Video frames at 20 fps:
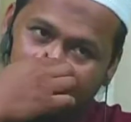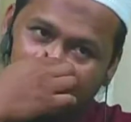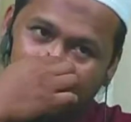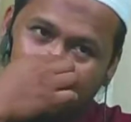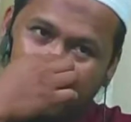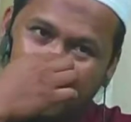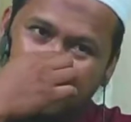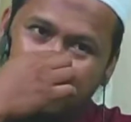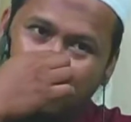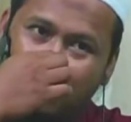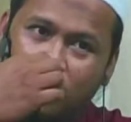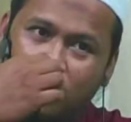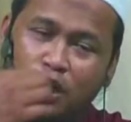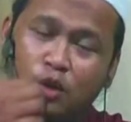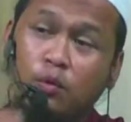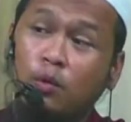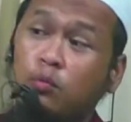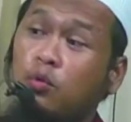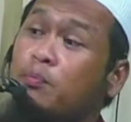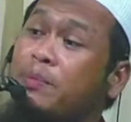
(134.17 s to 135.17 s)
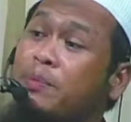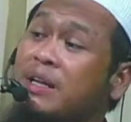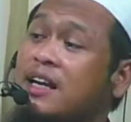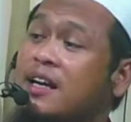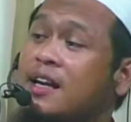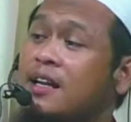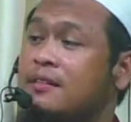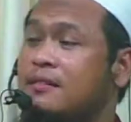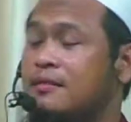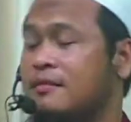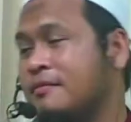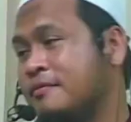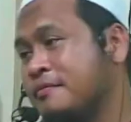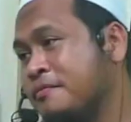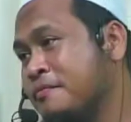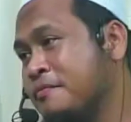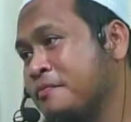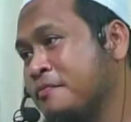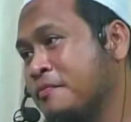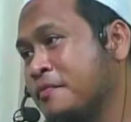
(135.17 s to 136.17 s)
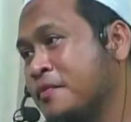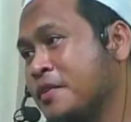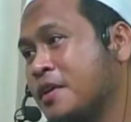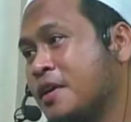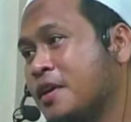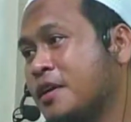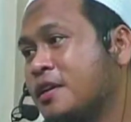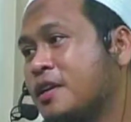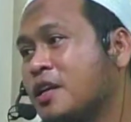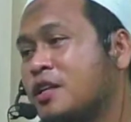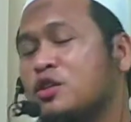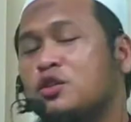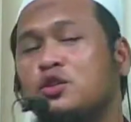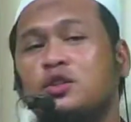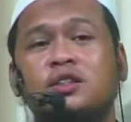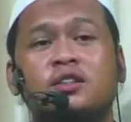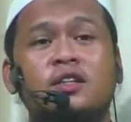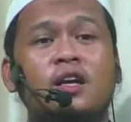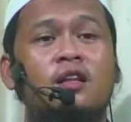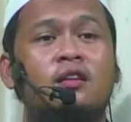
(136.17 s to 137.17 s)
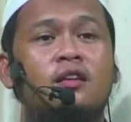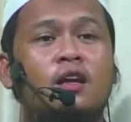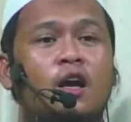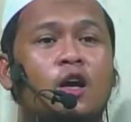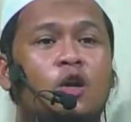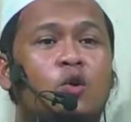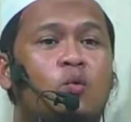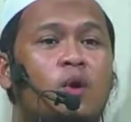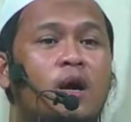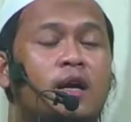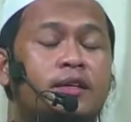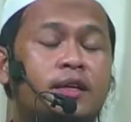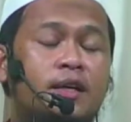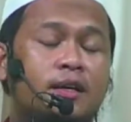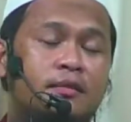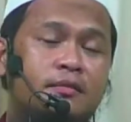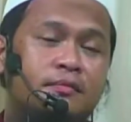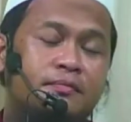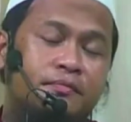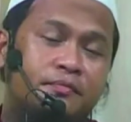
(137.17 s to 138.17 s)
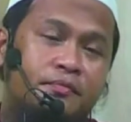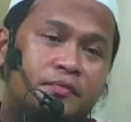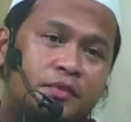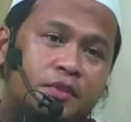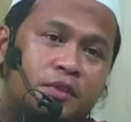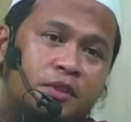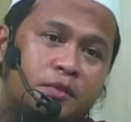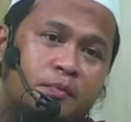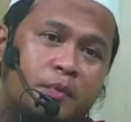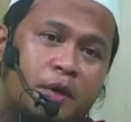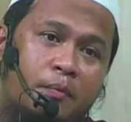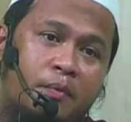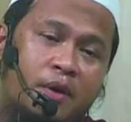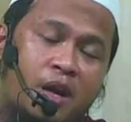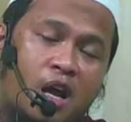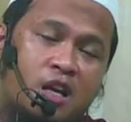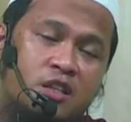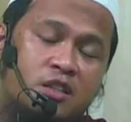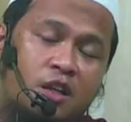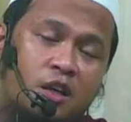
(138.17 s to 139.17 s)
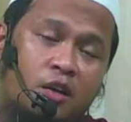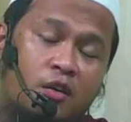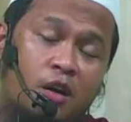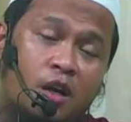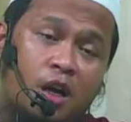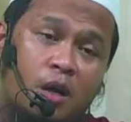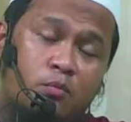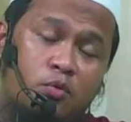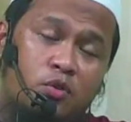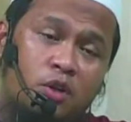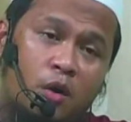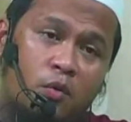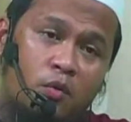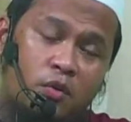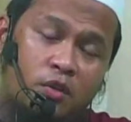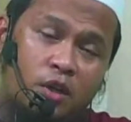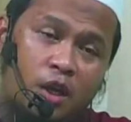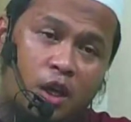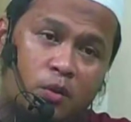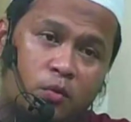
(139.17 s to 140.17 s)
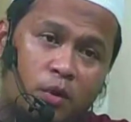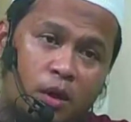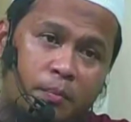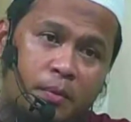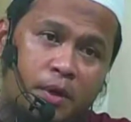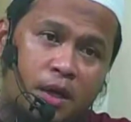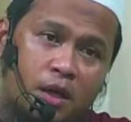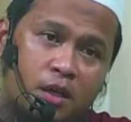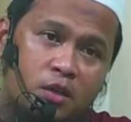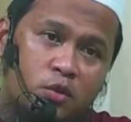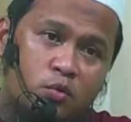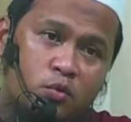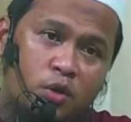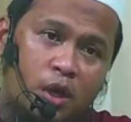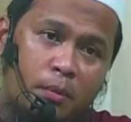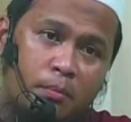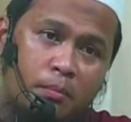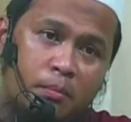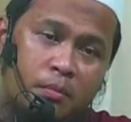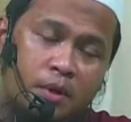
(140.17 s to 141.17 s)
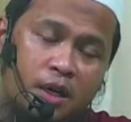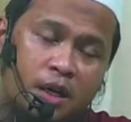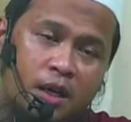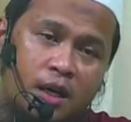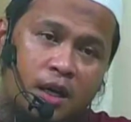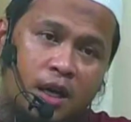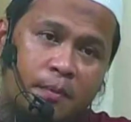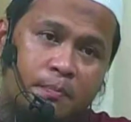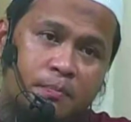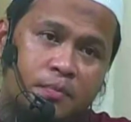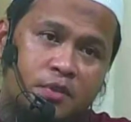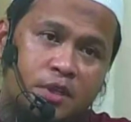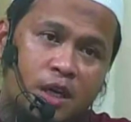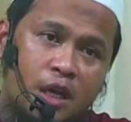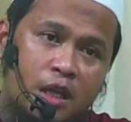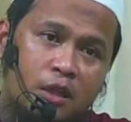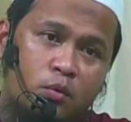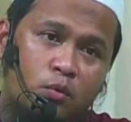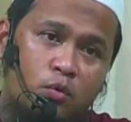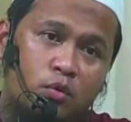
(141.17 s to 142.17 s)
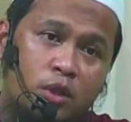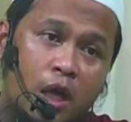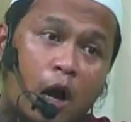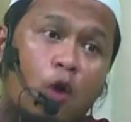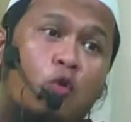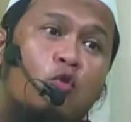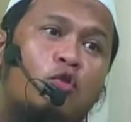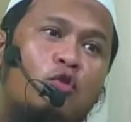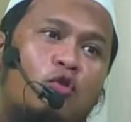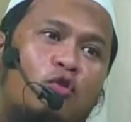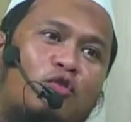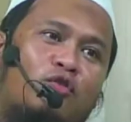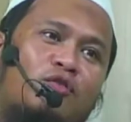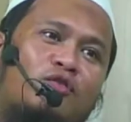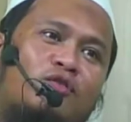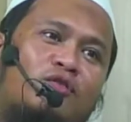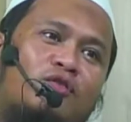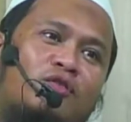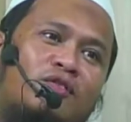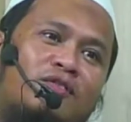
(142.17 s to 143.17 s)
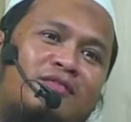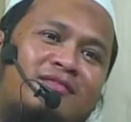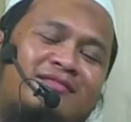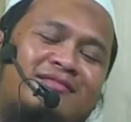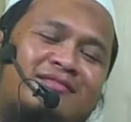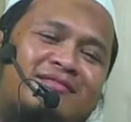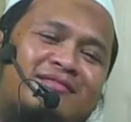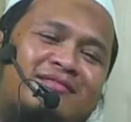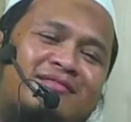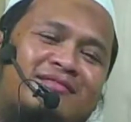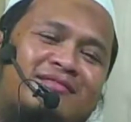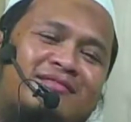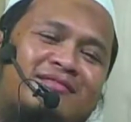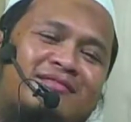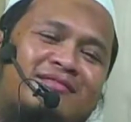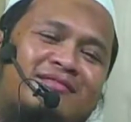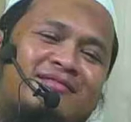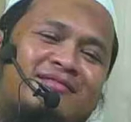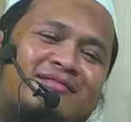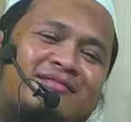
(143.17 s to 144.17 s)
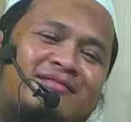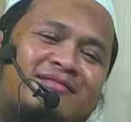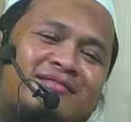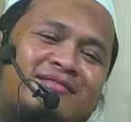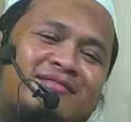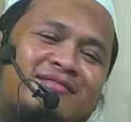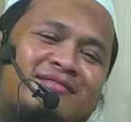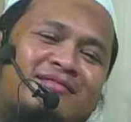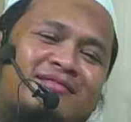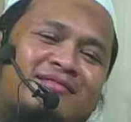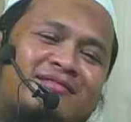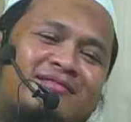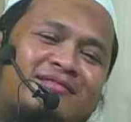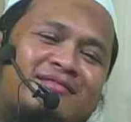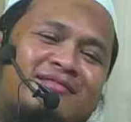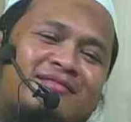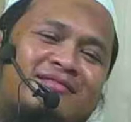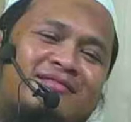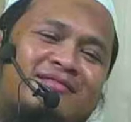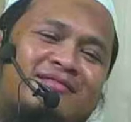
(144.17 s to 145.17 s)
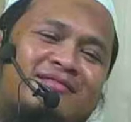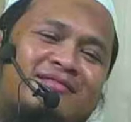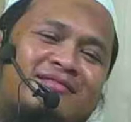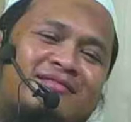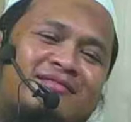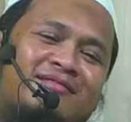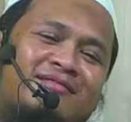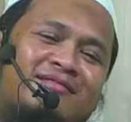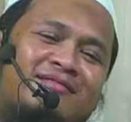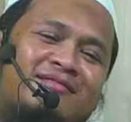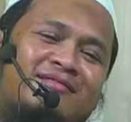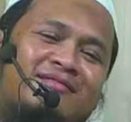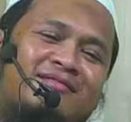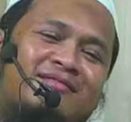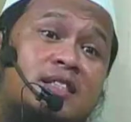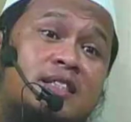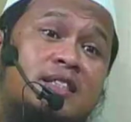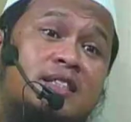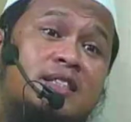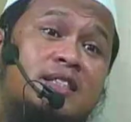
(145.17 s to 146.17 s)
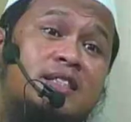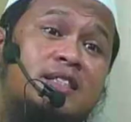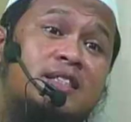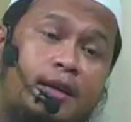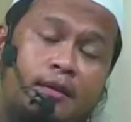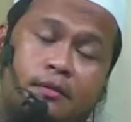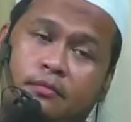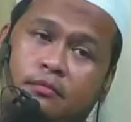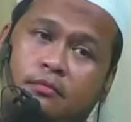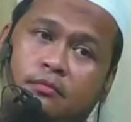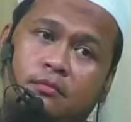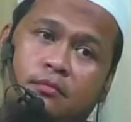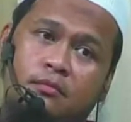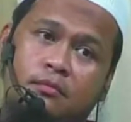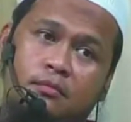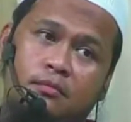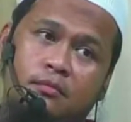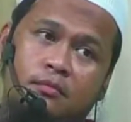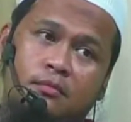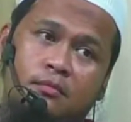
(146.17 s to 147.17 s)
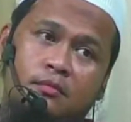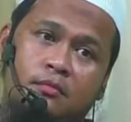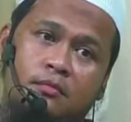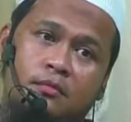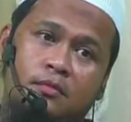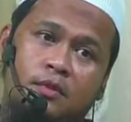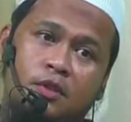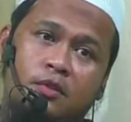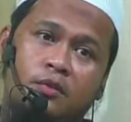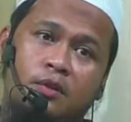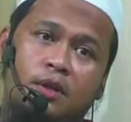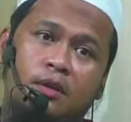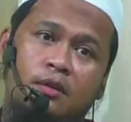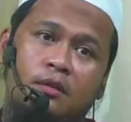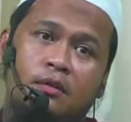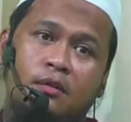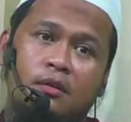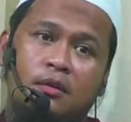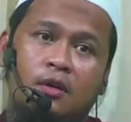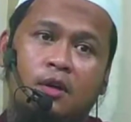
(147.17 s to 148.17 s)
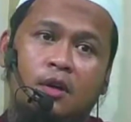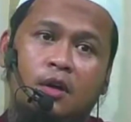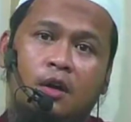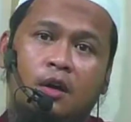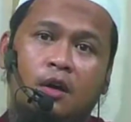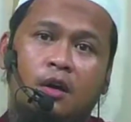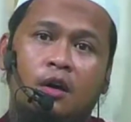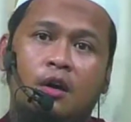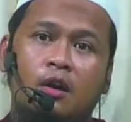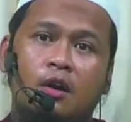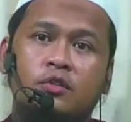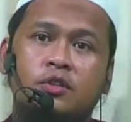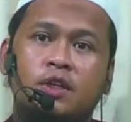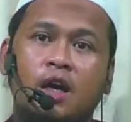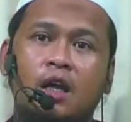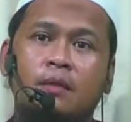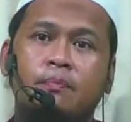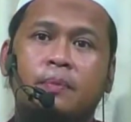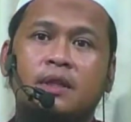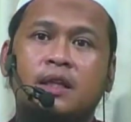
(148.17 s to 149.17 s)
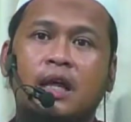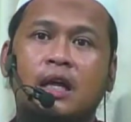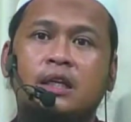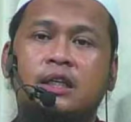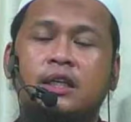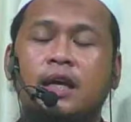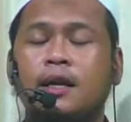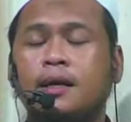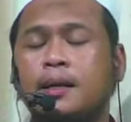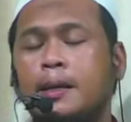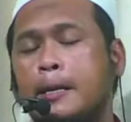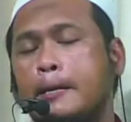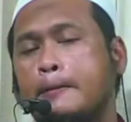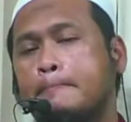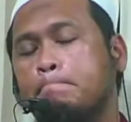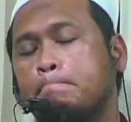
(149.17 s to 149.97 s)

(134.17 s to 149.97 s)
Emas murni 24 karat. Dan syarat yang keduanya sebagaimana hadis yang dikenal Abu Daud yaitu apa sudah melengkap satu tahun baru keluarkan dua setengah per persennya itu ya kalau zakat pertanian